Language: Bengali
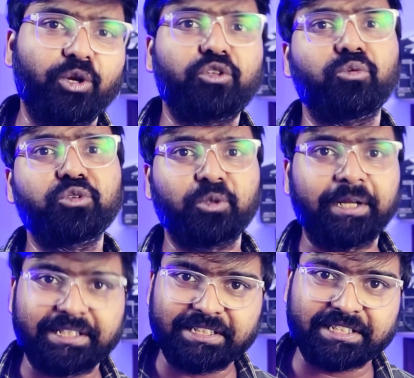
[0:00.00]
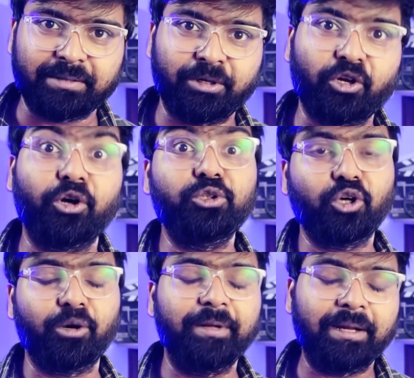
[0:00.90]
অনেক সময় শোনা গেছে সিনেমাটা
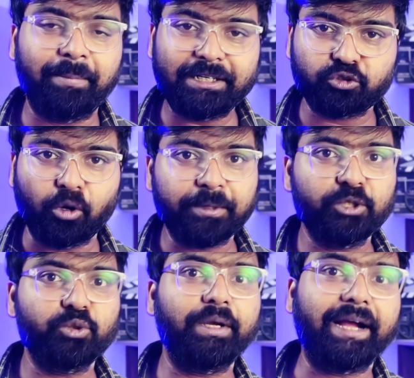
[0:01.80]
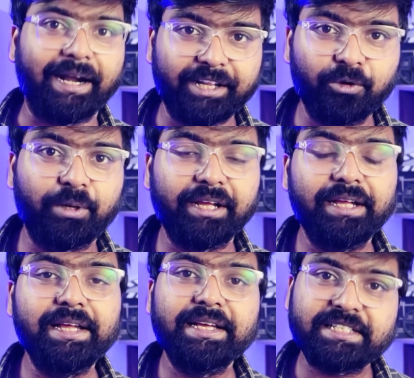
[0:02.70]
হয়তো হবে না বাট সবকিছুকে কাটিয়ে উঠে
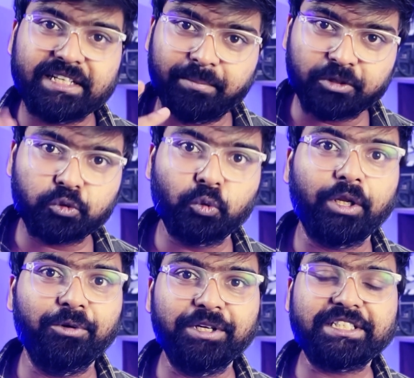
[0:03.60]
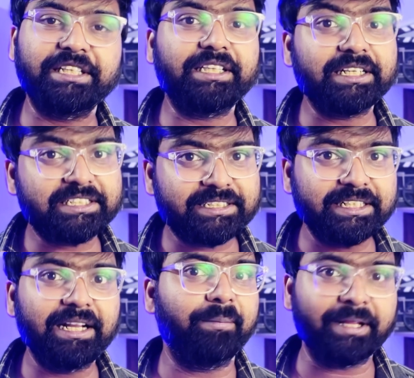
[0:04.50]
সিনেমার শুটিং হয়েছে তার
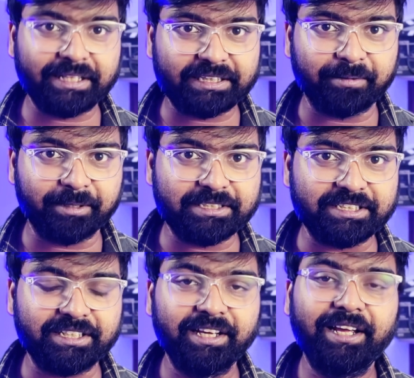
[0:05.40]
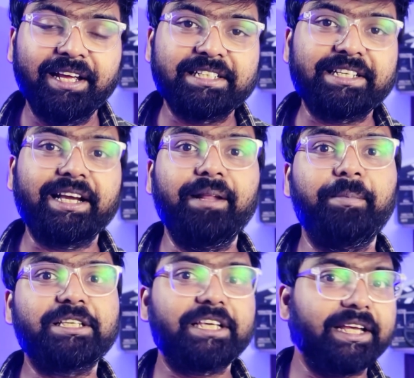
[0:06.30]
স্টিল আমরা দেখতে পাচ্ছি সেখানে
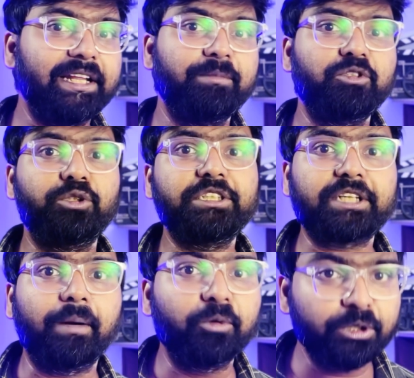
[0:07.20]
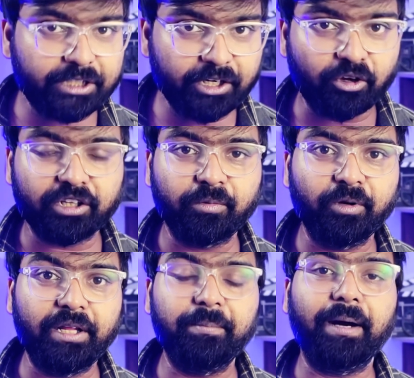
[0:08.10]
বেসিক্যালি আমি যদি শ্রাবন্তীর কথা
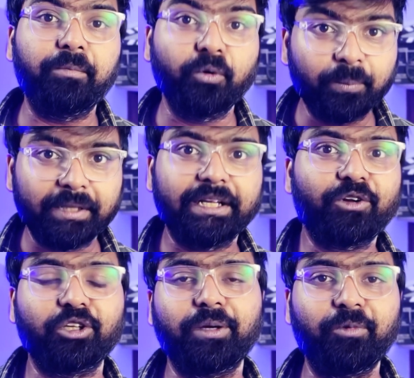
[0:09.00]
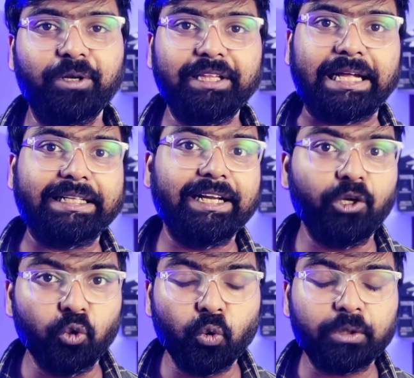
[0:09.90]
বলি বা বোম্বাদার কথা বলি তাদের
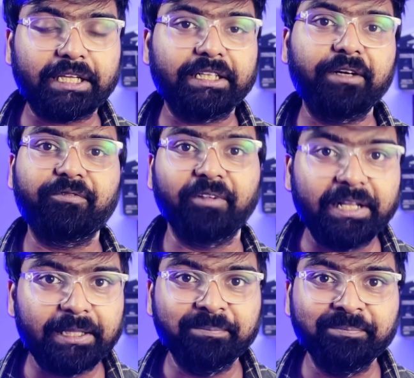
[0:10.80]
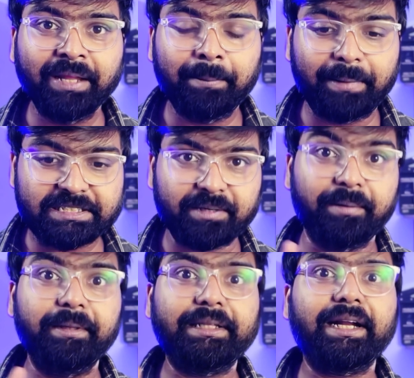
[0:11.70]
লুক তাদের ফিল বা
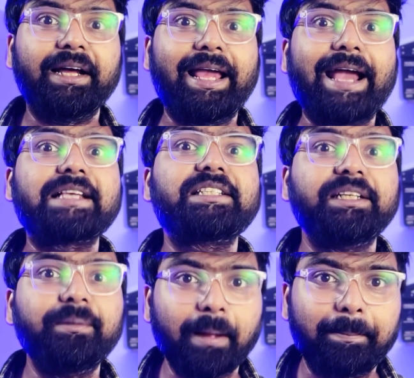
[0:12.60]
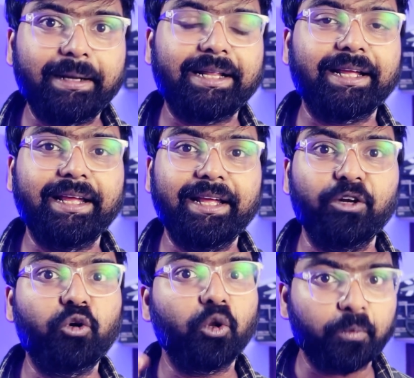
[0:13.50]
যেভাবে তারা অ্যাকশন ব্যাপারটাকে
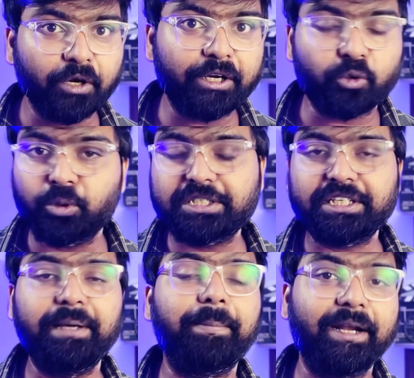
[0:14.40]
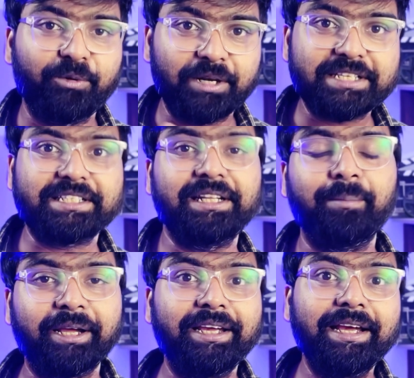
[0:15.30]
ইনকর্পোরেট করছে এই পার্টিকুলার
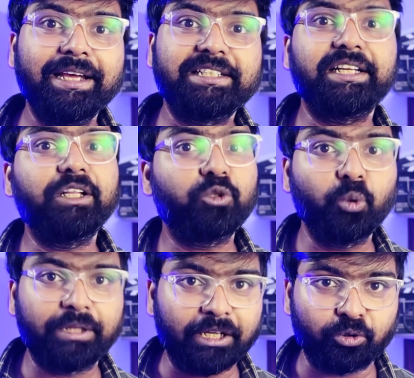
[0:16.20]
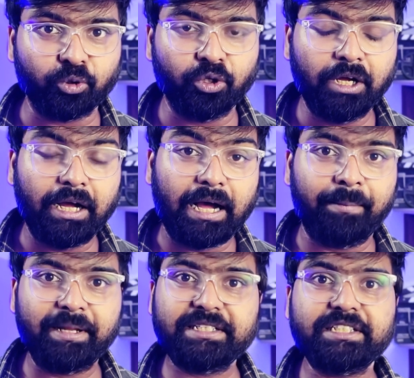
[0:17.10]
সিনেমায় সেটা দুর্দান্ত
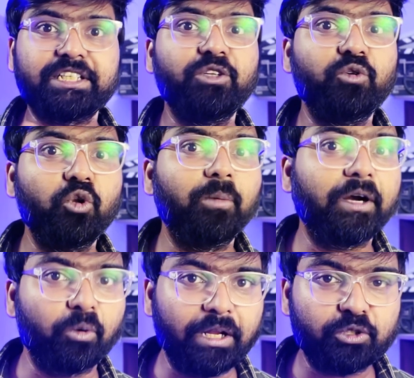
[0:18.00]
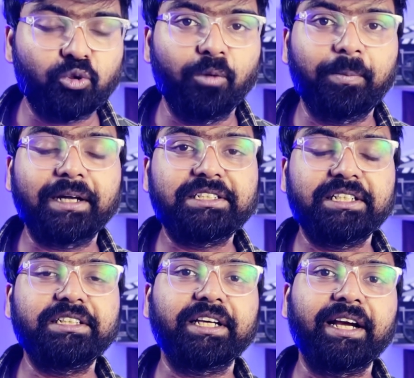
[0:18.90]
আমরা যে সিনগুলো বা কোলাজগুলো
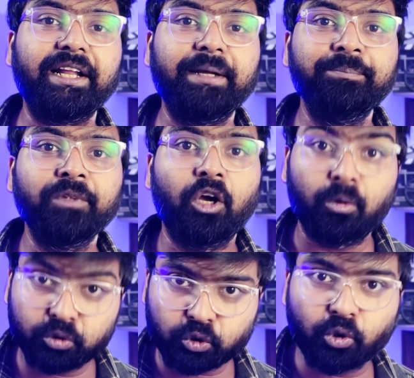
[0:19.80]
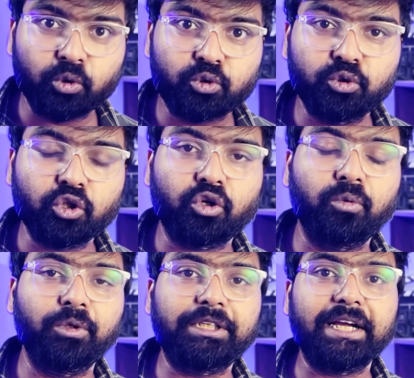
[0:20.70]
পাচ্ছি সেখানে অবশ্যই অর্জুন
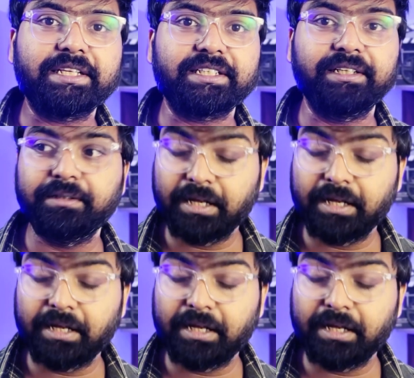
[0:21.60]
চক্রবর্তী আছেন